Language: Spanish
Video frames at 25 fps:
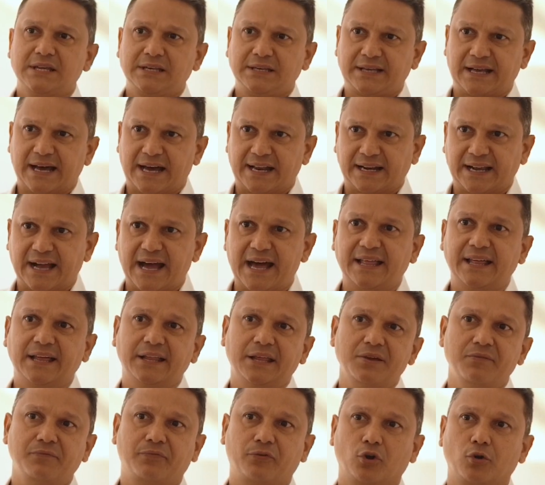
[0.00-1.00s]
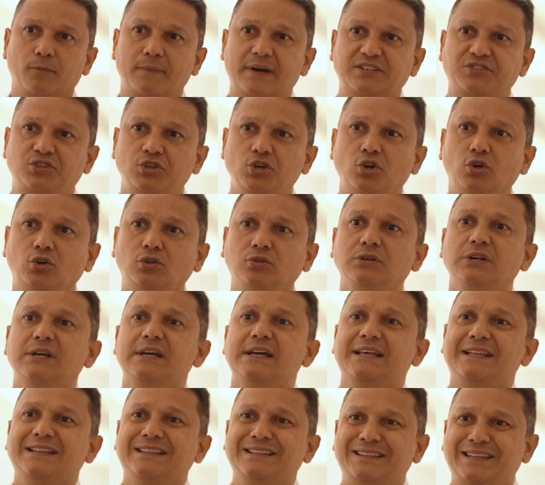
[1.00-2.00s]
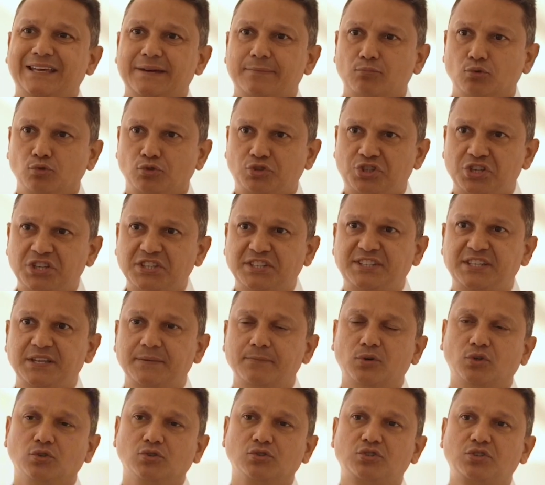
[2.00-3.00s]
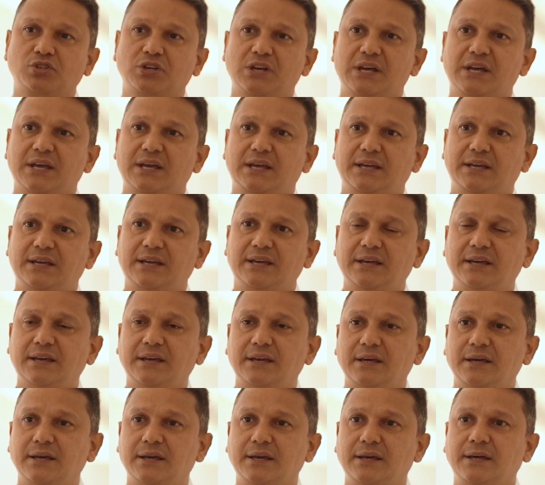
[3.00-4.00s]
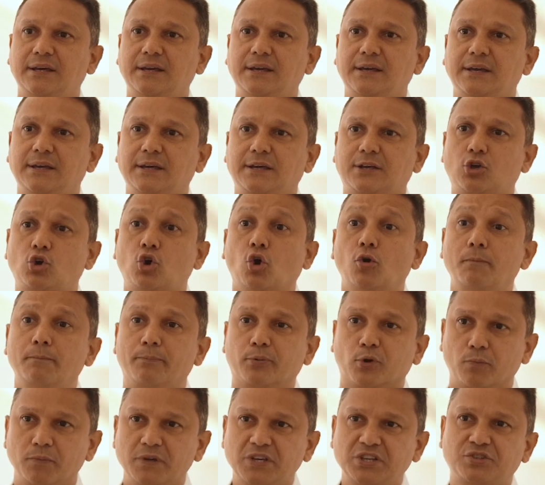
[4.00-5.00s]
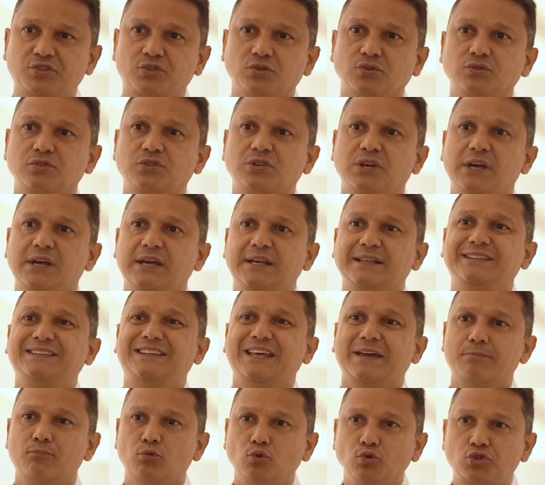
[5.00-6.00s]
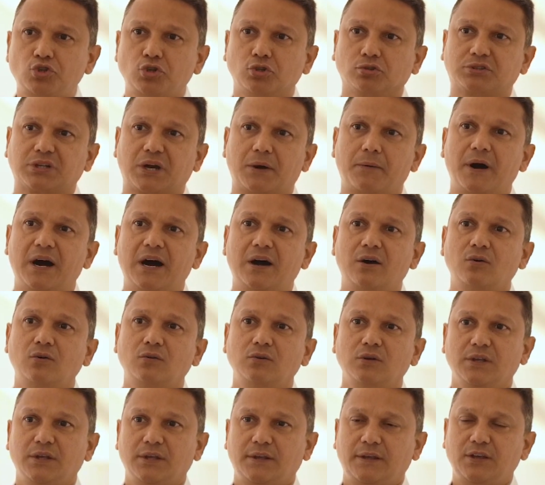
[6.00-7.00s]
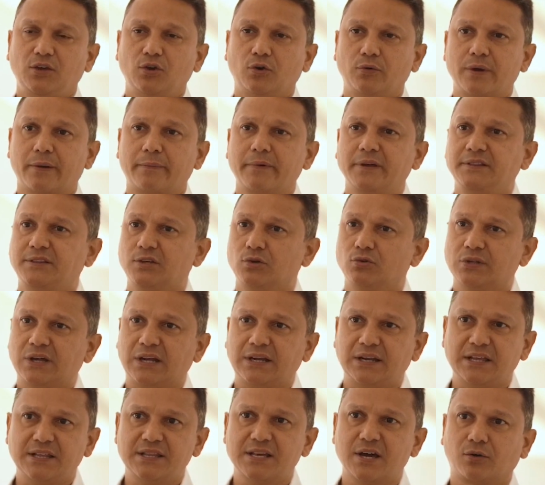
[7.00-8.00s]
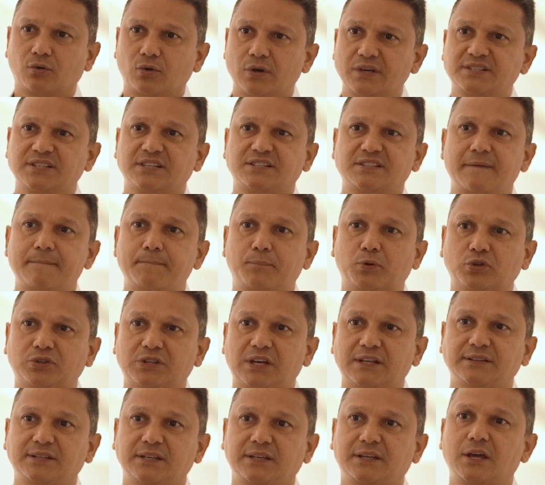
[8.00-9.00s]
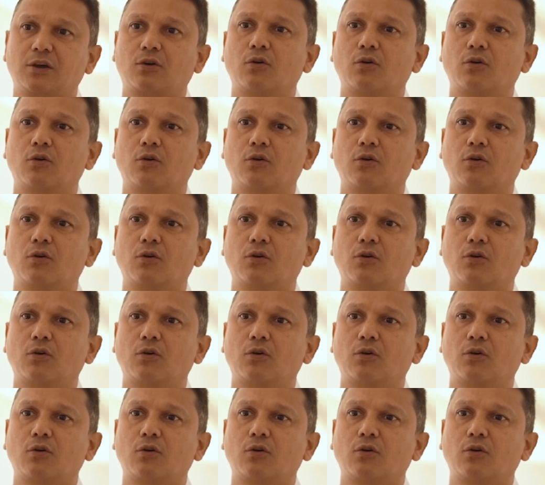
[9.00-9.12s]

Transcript: cargada de información, de muchísimos eh, compromisos, de mucho trabajo y obviamente unas líneas gruesas importantes que